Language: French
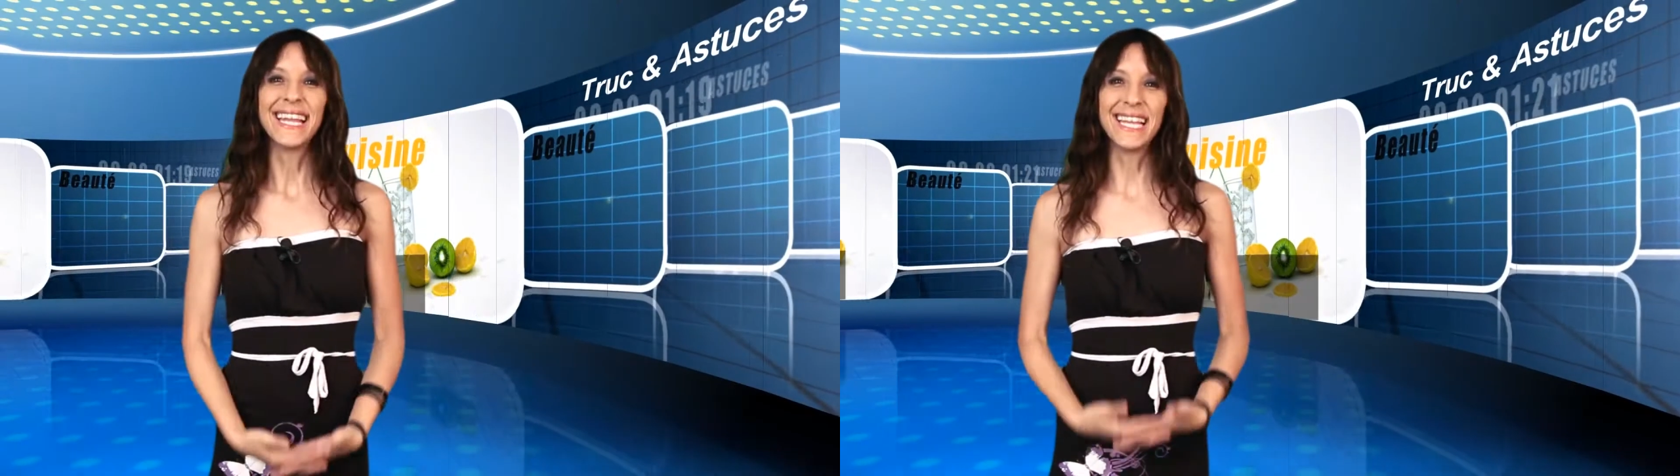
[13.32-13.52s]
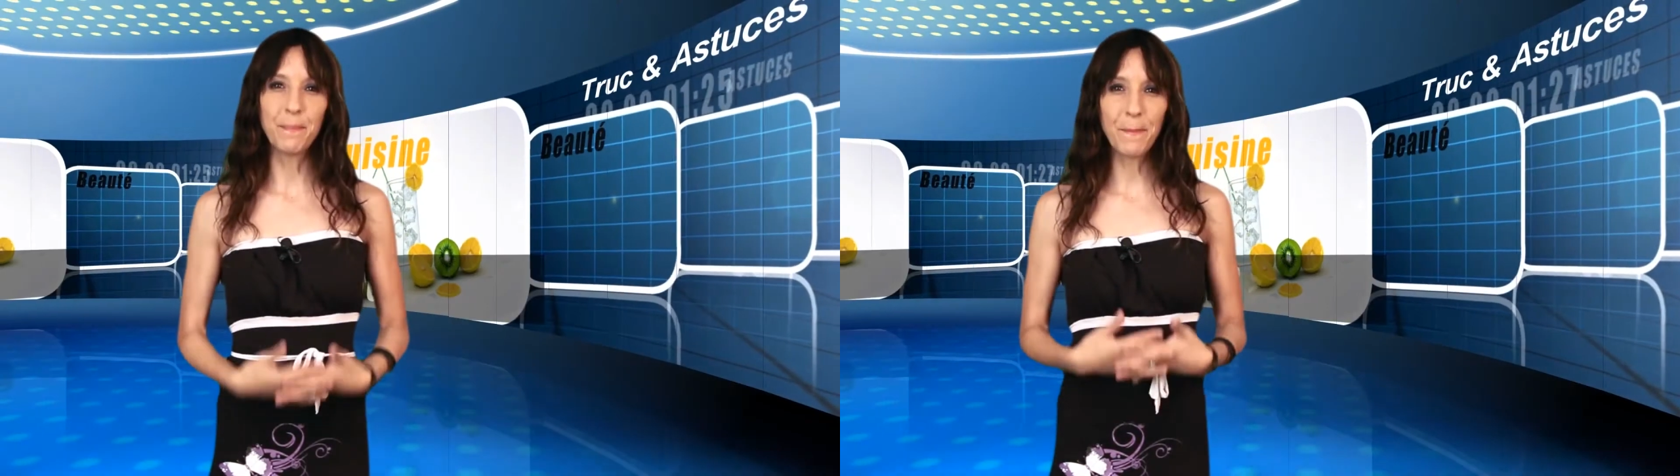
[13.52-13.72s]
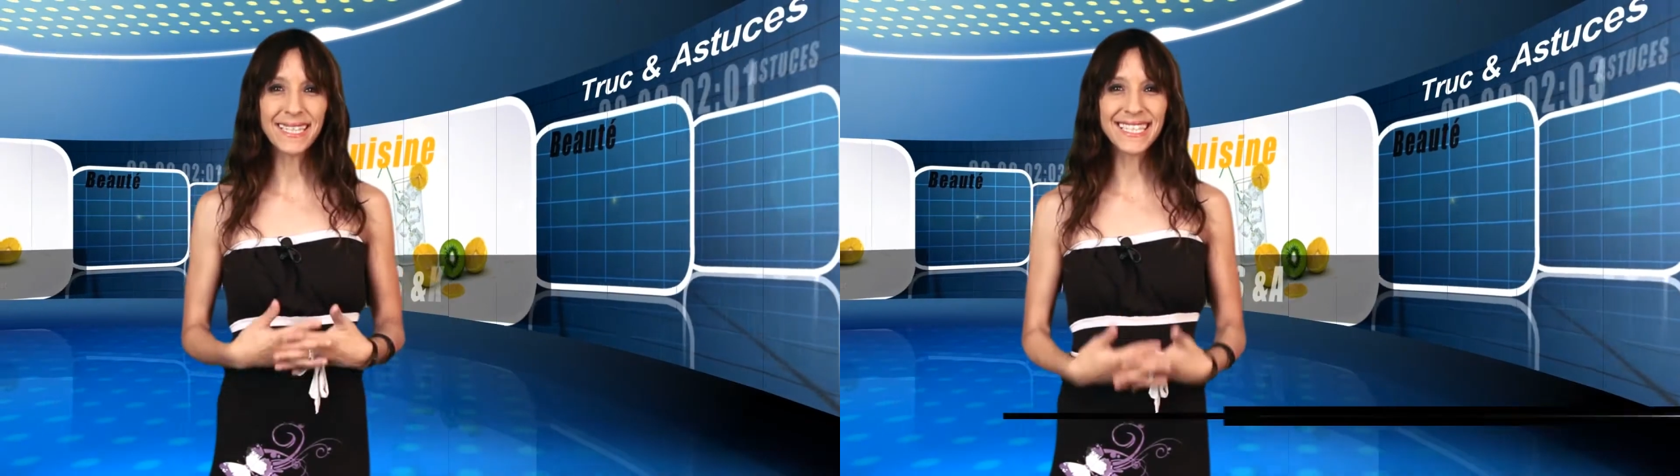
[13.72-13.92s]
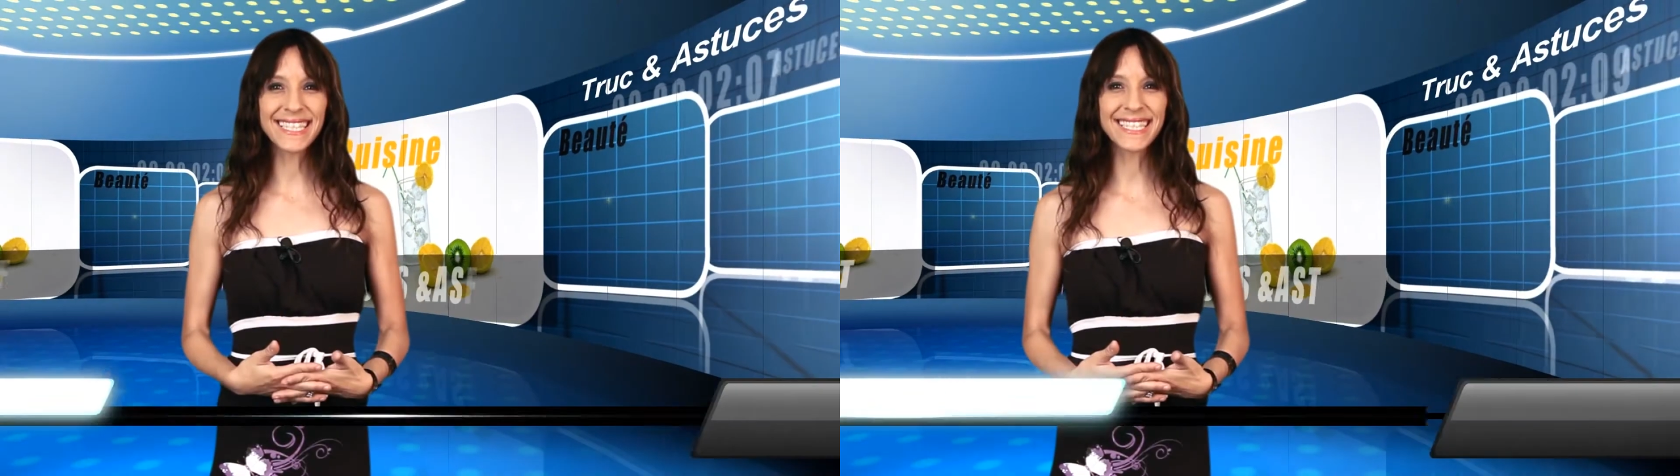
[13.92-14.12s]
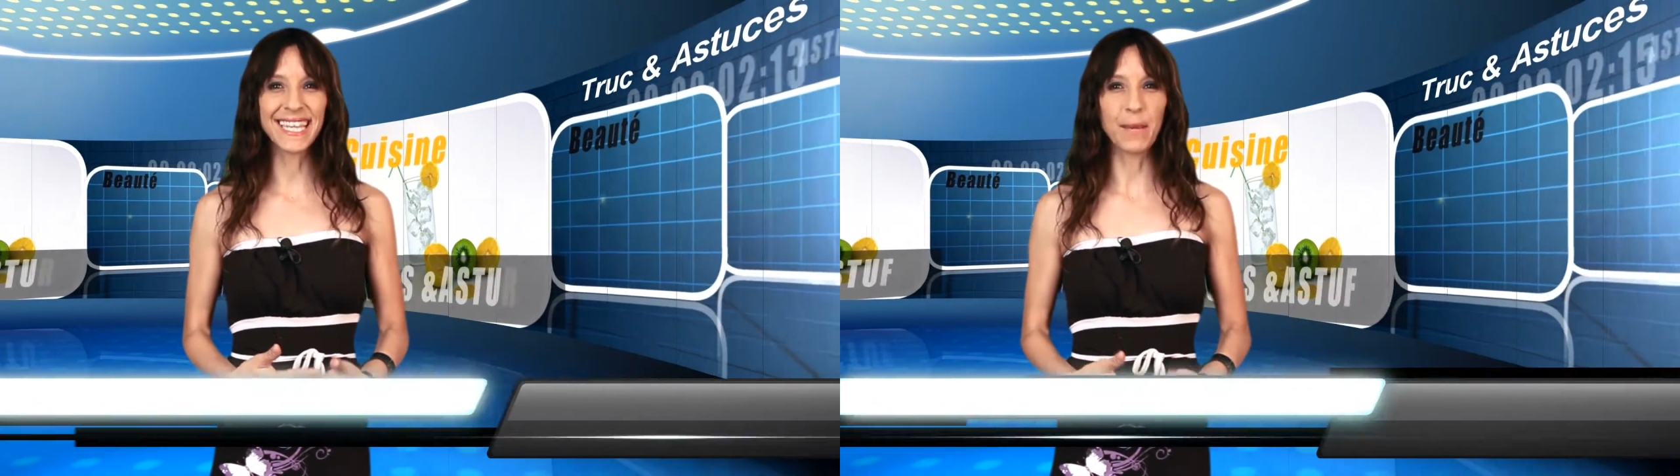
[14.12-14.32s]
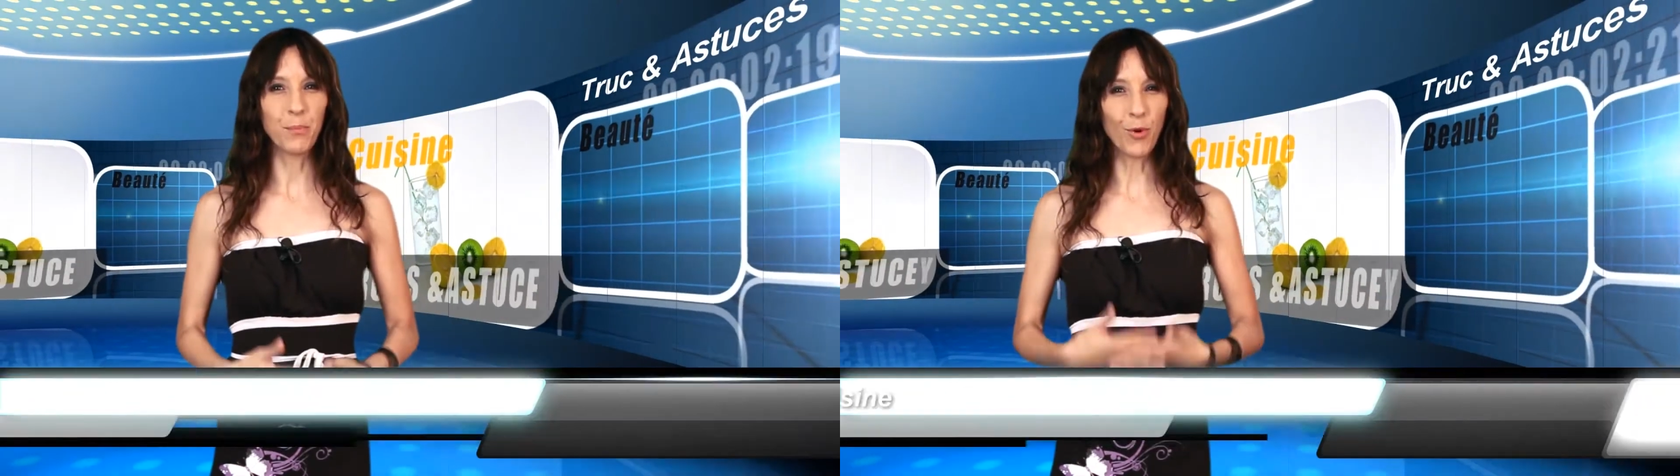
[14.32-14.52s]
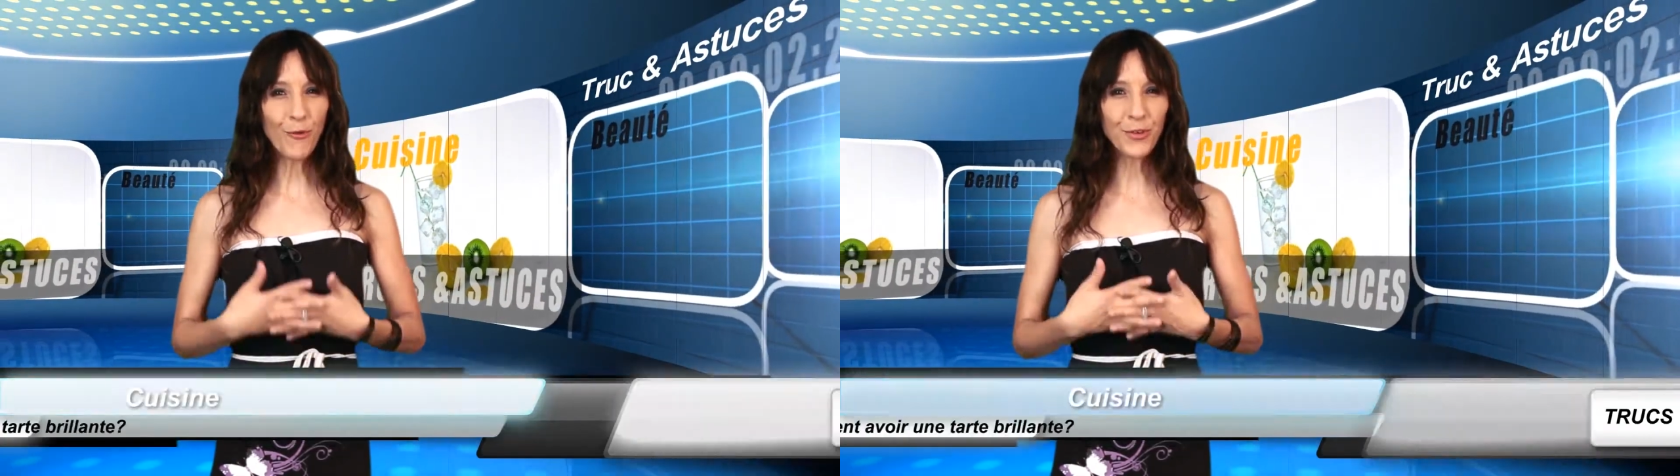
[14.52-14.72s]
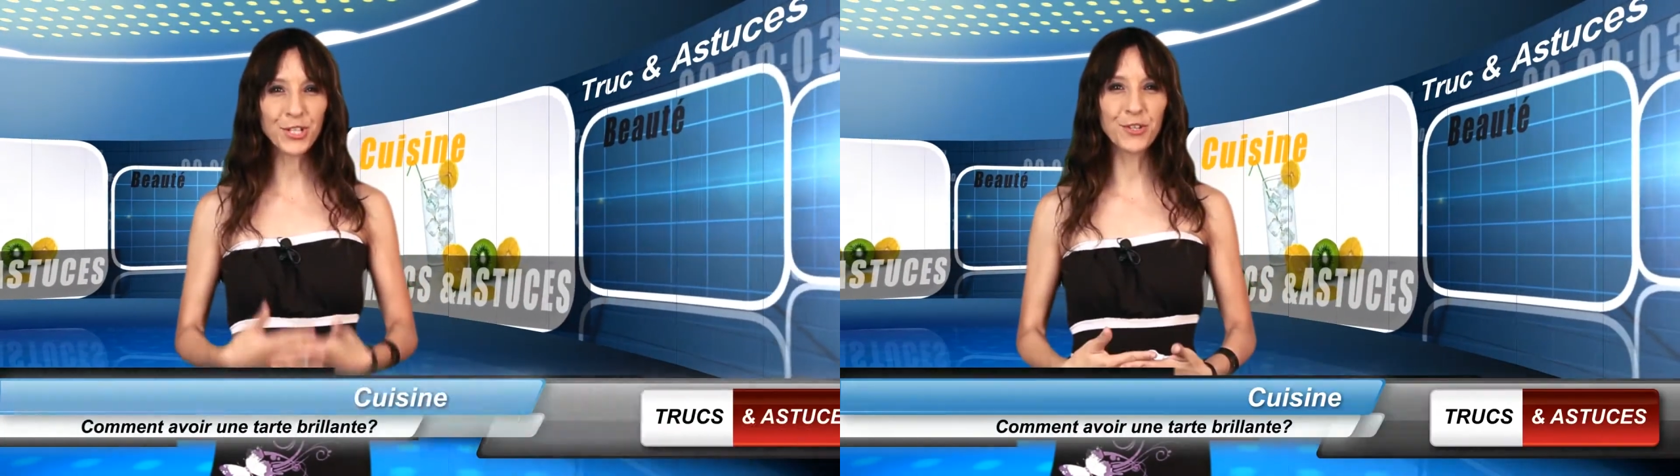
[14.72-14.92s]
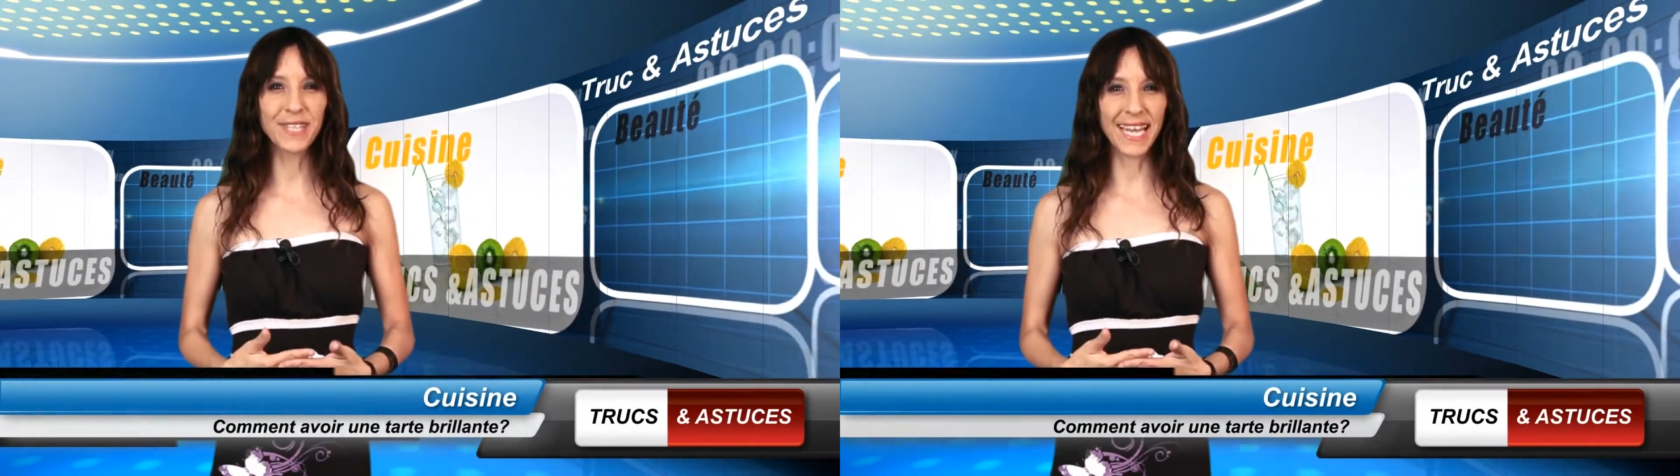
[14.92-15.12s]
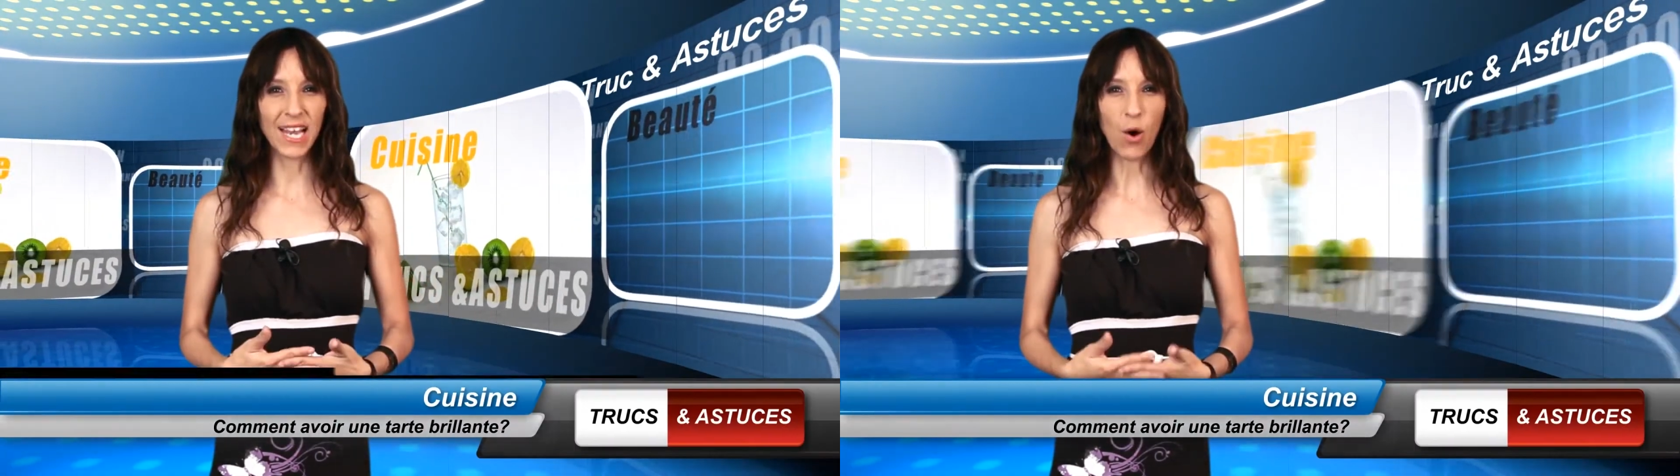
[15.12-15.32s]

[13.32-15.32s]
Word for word: Les pâtissiers professionnels